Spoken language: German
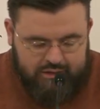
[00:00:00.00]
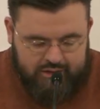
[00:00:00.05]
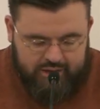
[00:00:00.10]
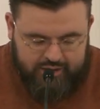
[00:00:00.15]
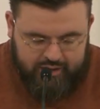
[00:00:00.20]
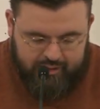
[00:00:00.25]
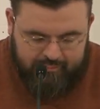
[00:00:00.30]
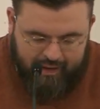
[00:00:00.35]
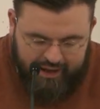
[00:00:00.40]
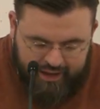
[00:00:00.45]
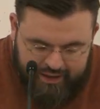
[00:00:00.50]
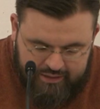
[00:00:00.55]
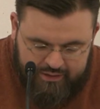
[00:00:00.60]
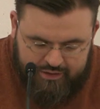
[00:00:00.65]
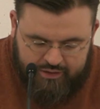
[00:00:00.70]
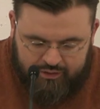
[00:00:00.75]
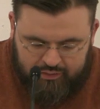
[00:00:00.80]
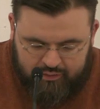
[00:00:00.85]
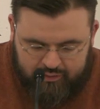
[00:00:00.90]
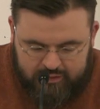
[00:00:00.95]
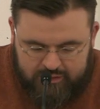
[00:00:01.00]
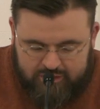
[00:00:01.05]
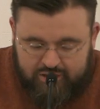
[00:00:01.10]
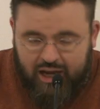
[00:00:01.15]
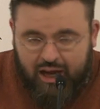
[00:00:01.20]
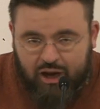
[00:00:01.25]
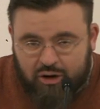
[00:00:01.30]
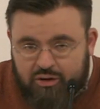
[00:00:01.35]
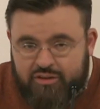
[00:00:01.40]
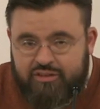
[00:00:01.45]
die Gemeinden
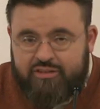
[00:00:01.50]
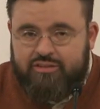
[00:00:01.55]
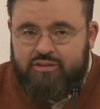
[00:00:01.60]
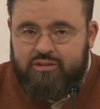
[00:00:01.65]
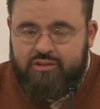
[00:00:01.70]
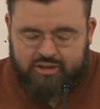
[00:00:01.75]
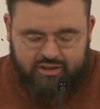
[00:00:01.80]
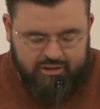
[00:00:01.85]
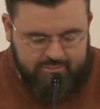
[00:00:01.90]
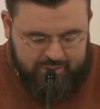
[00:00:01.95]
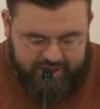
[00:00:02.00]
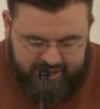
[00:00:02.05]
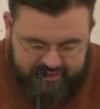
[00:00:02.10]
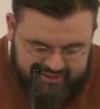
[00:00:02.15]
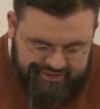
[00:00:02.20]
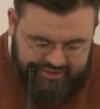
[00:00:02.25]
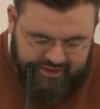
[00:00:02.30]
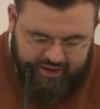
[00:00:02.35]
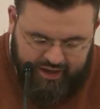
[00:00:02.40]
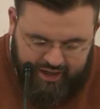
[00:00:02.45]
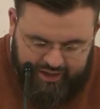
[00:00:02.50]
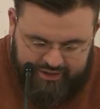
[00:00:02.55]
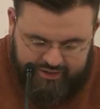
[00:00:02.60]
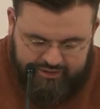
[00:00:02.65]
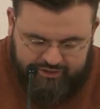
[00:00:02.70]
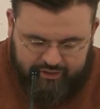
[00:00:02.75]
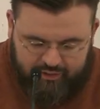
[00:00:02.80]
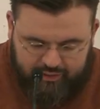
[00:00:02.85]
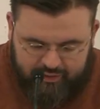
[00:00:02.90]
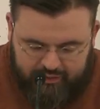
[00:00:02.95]
und Haus- und
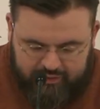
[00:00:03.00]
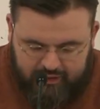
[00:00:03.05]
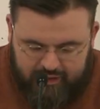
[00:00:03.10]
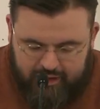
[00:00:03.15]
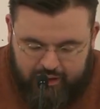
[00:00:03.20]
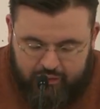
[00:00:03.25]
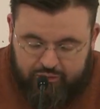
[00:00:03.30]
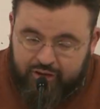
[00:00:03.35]
Gebetskreise und